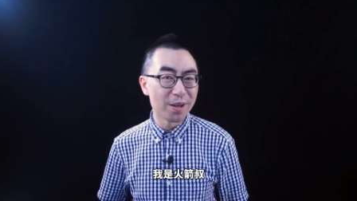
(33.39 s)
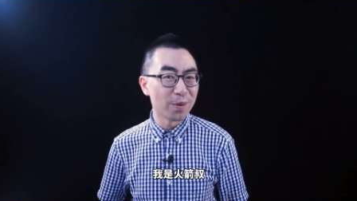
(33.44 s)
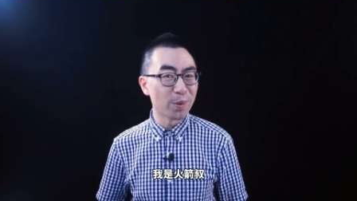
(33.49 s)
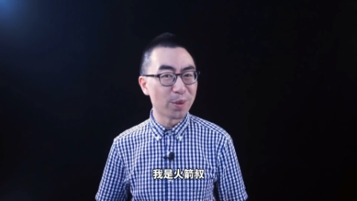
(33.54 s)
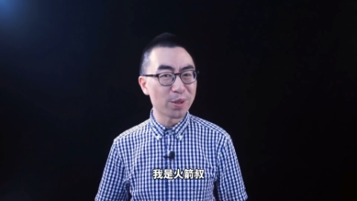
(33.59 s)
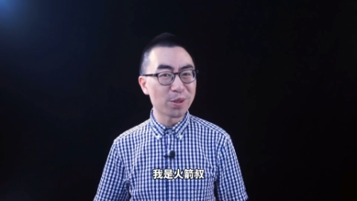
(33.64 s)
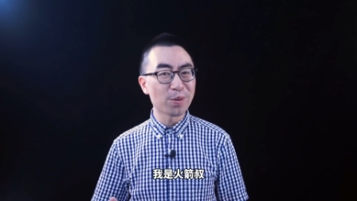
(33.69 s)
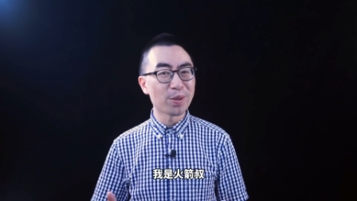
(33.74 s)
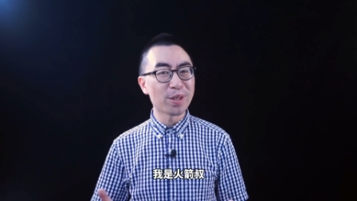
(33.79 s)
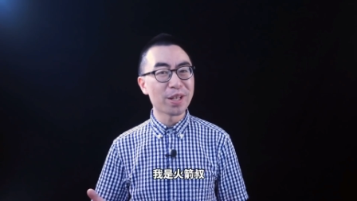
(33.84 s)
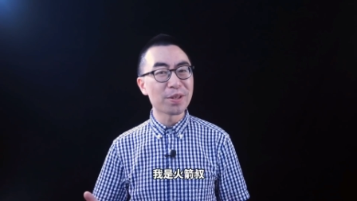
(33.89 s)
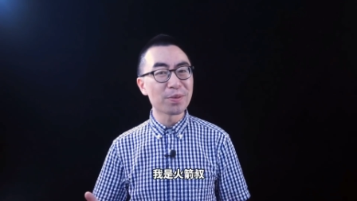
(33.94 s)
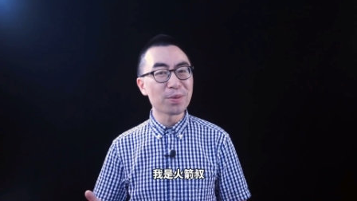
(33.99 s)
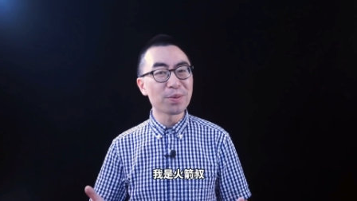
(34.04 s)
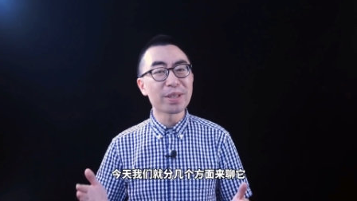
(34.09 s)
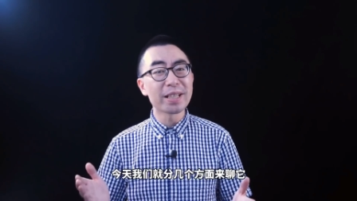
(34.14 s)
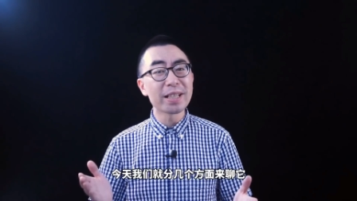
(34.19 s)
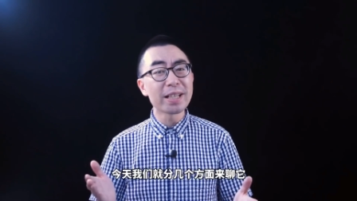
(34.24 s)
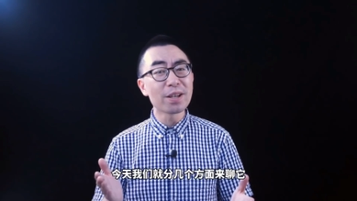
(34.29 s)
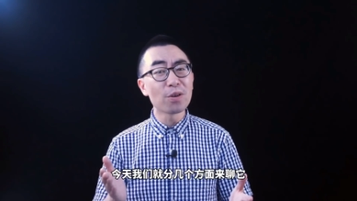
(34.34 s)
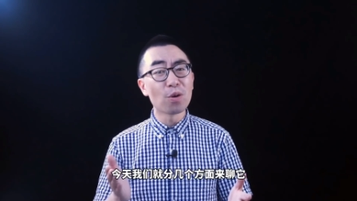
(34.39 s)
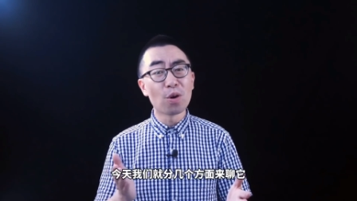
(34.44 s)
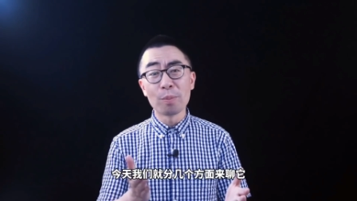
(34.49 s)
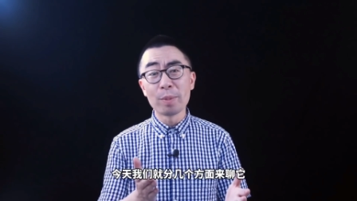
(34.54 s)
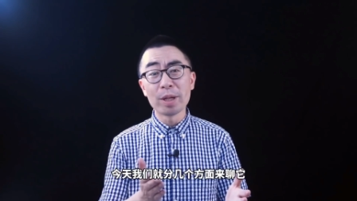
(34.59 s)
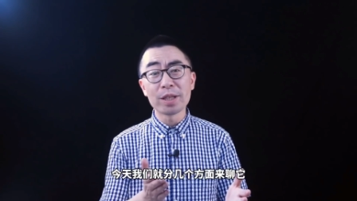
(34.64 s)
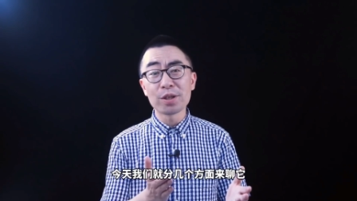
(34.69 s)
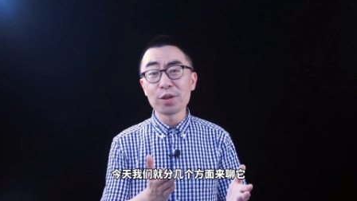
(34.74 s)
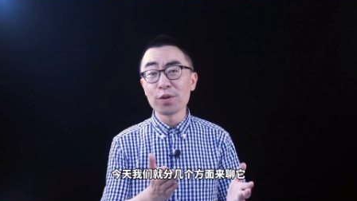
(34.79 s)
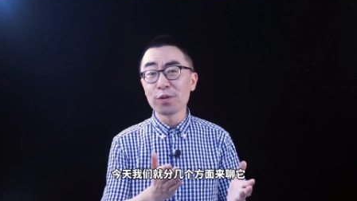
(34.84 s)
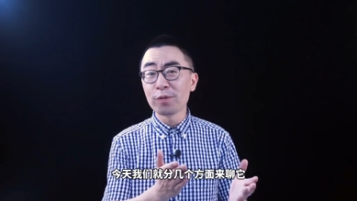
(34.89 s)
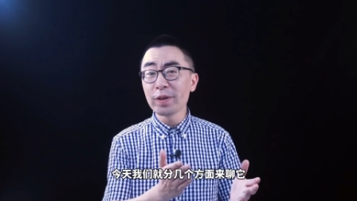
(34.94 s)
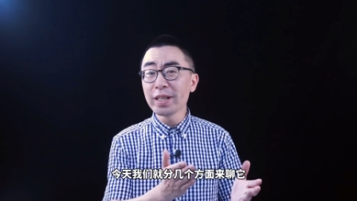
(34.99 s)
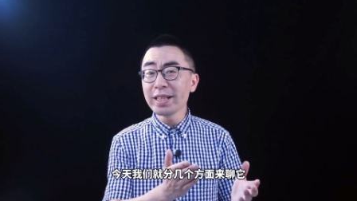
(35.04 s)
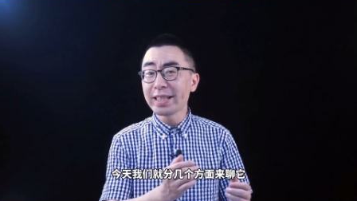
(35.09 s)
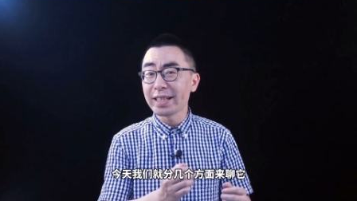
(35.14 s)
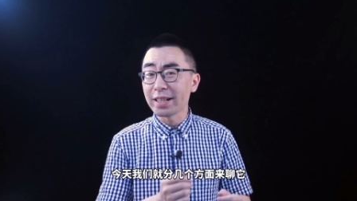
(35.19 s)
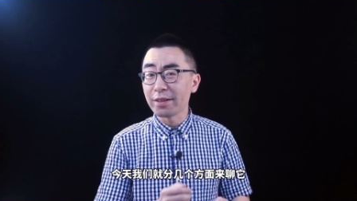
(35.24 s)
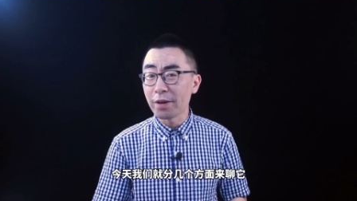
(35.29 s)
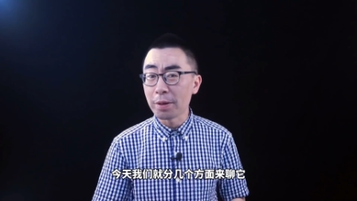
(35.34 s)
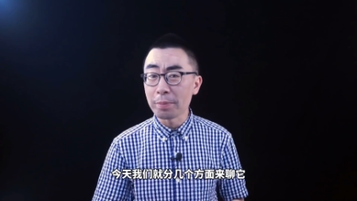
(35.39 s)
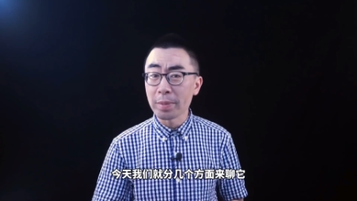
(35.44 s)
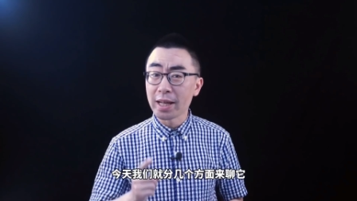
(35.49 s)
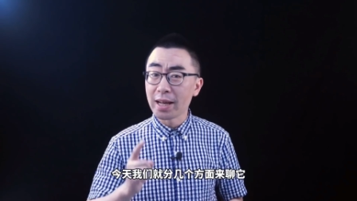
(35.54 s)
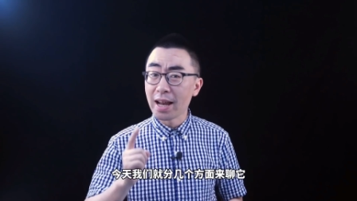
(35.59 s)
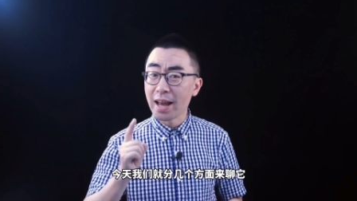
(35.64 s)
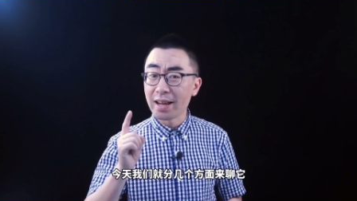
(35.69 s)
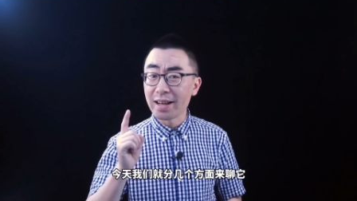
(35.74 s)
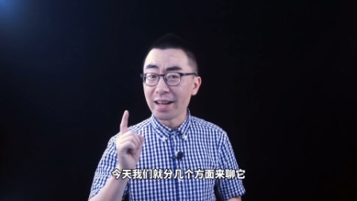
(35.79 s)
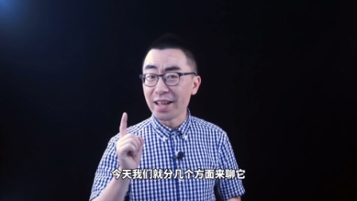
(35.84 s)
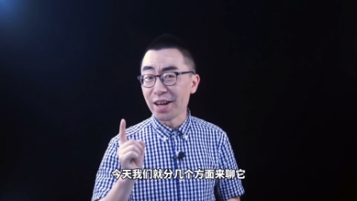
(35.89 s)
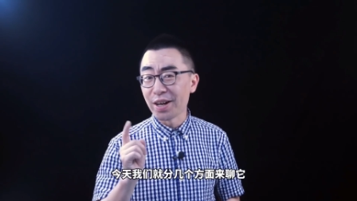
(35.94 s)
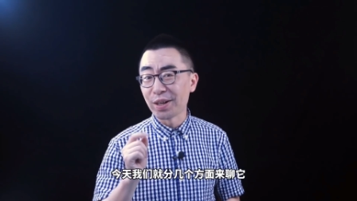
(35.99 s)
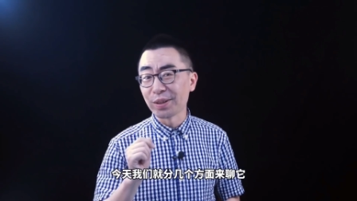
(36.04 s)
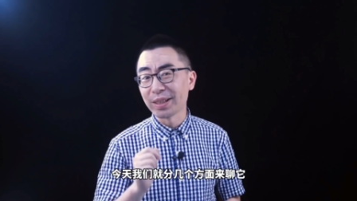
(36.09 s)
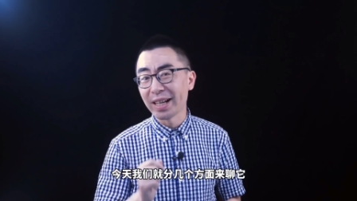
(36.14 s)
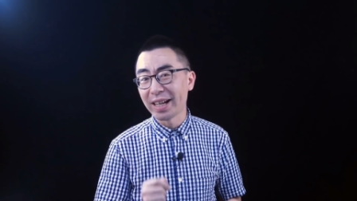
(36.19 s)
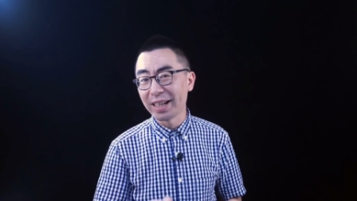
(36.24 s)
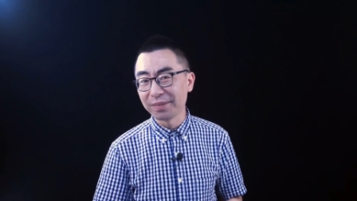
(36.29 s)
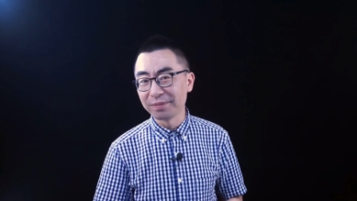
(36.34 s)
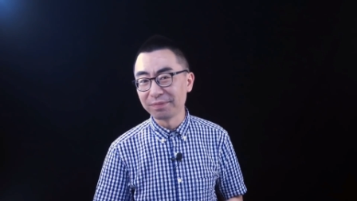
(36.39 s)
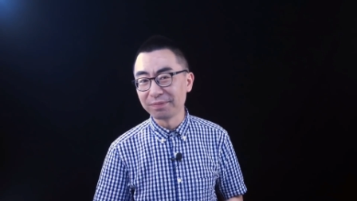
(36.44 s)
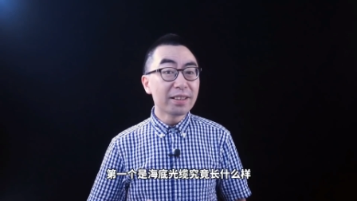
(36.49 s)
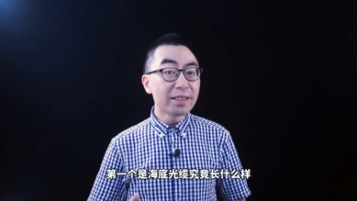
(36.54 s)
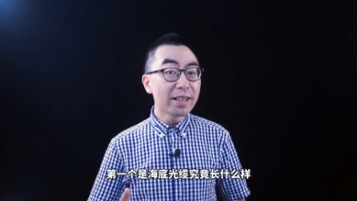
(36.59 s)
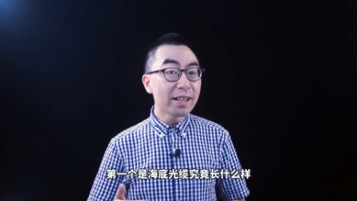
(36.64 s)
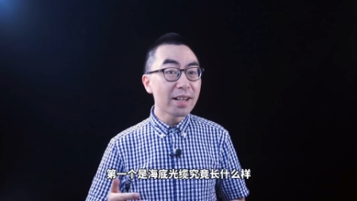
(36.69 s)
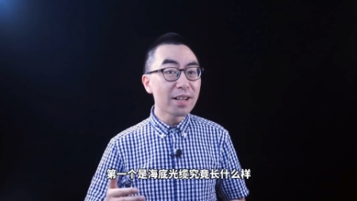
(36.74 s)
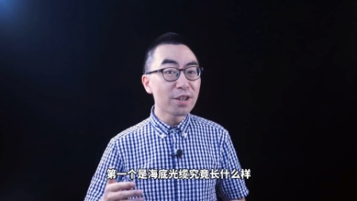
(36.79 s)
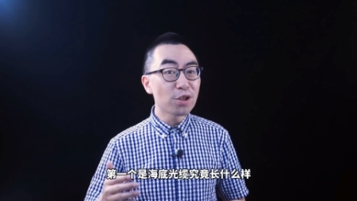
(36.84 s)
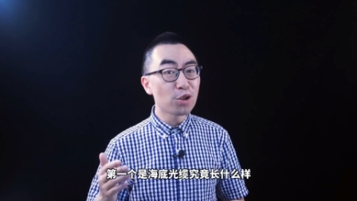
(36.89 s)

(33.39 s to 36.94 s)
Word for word: 我是火箭叔，今天我们就分几个方面来聊它。第一个